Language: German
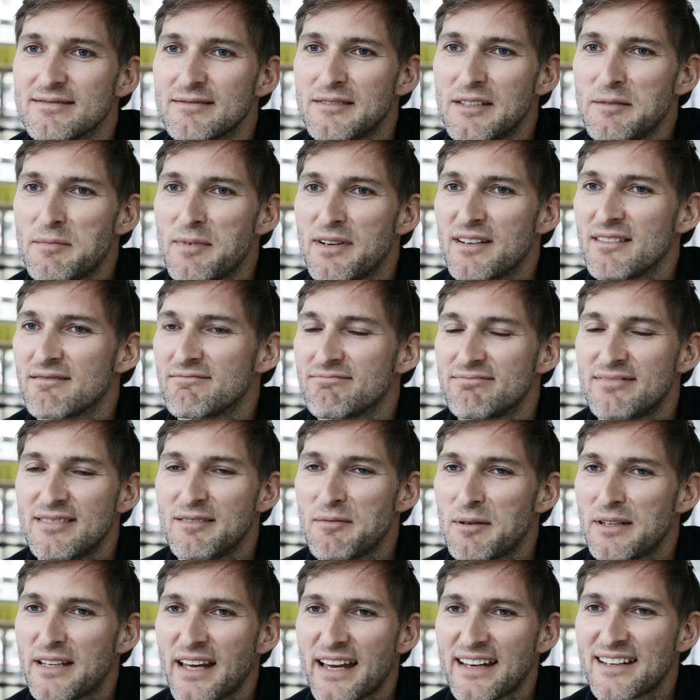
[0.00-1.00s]
Lieber,
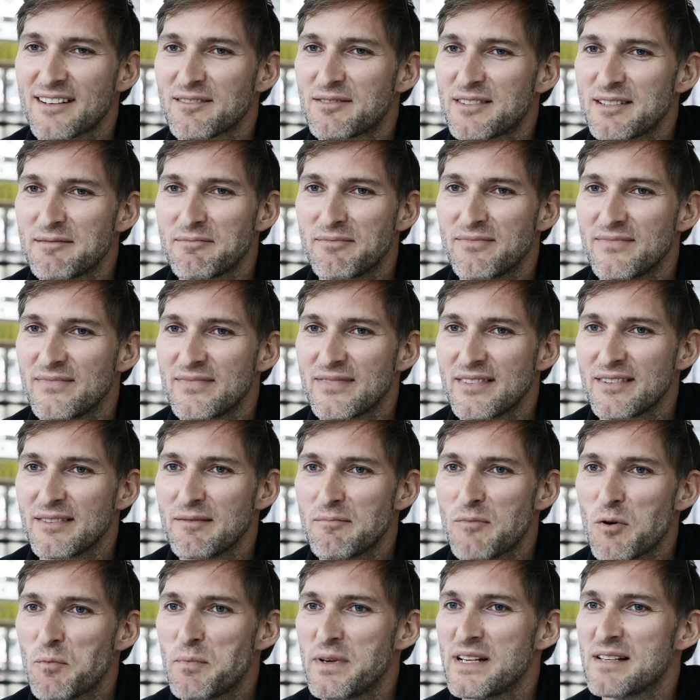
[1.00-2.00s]
lieber direkt auf dem
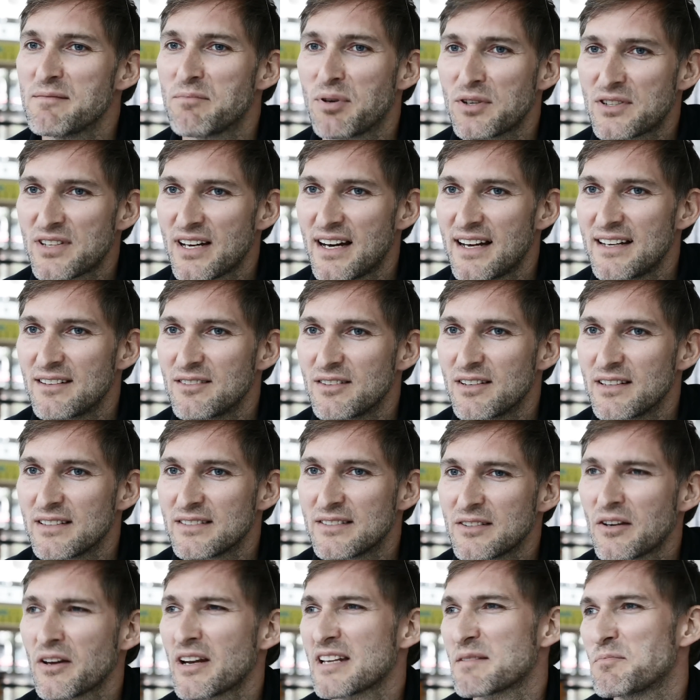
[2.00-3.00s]
mobilen Portal
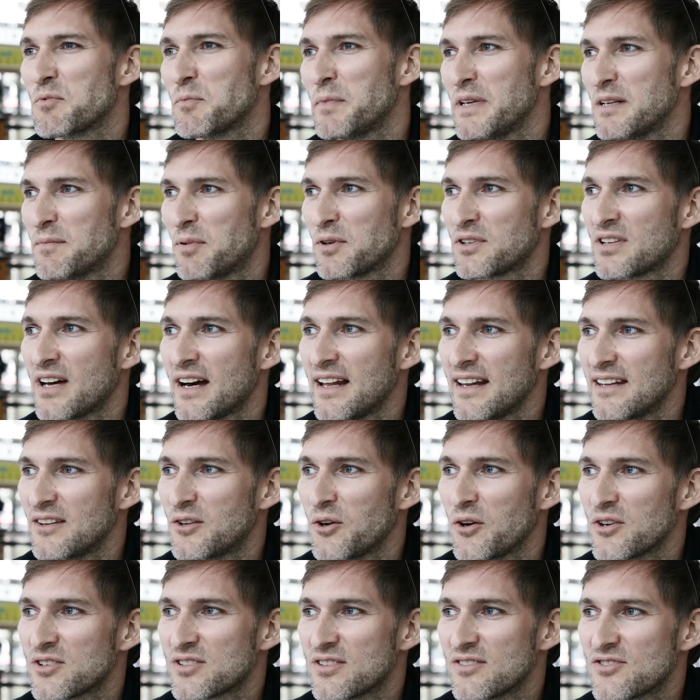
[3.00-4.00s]
oder sogar das mobile Portal
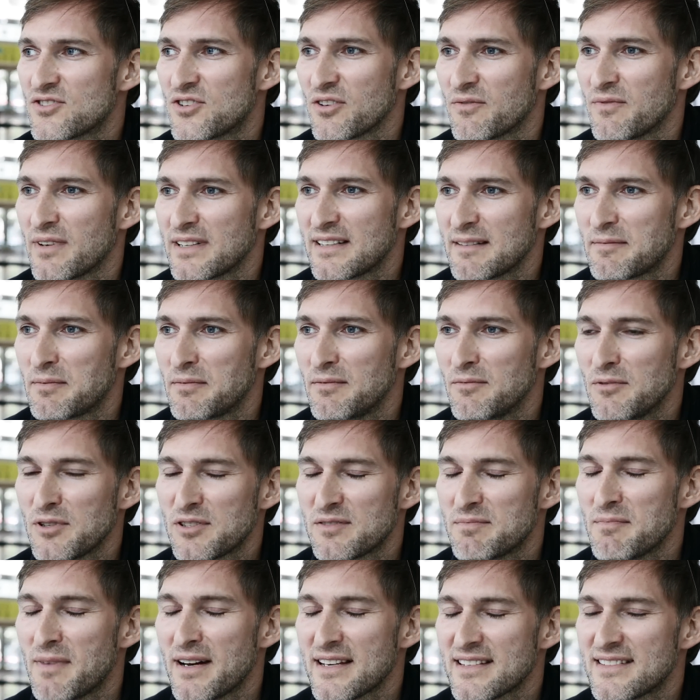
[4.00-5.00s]
enttäuscht ein Stück weit. Ich
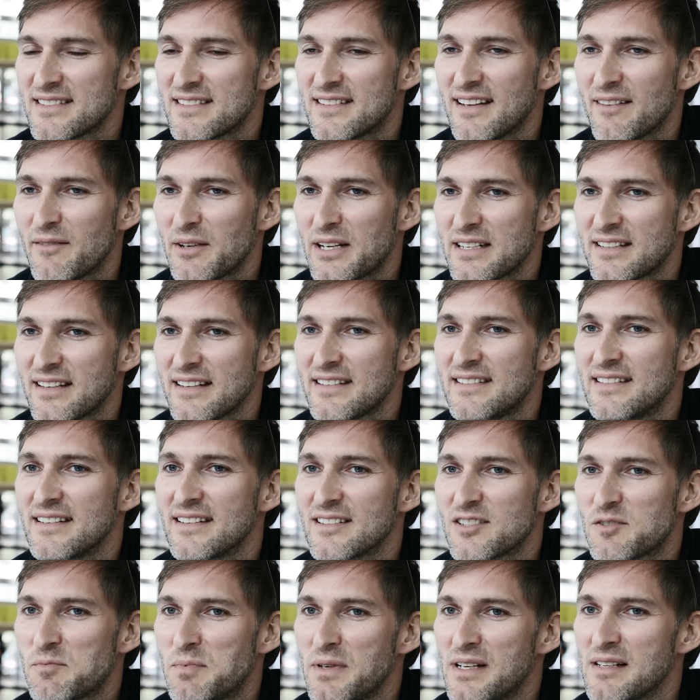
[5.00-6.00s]
benutze meistens einfach das
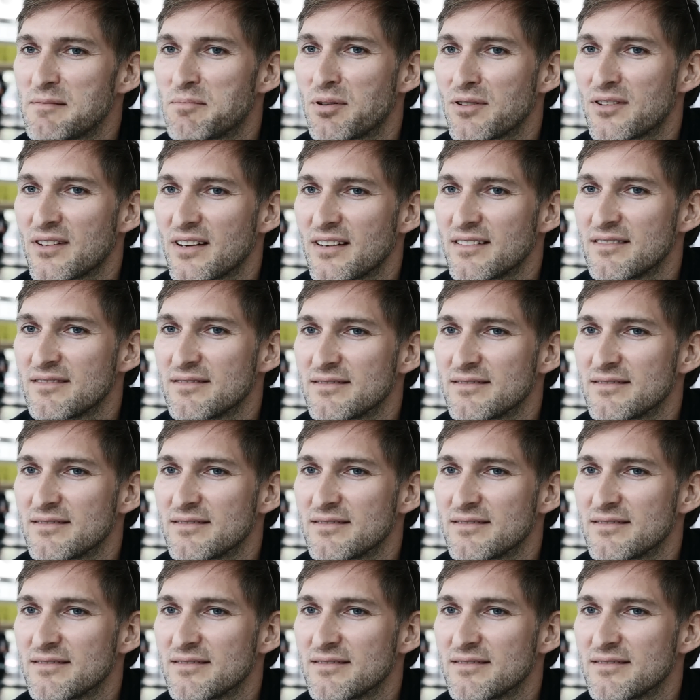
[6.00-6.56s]
richtige Spiegelportal.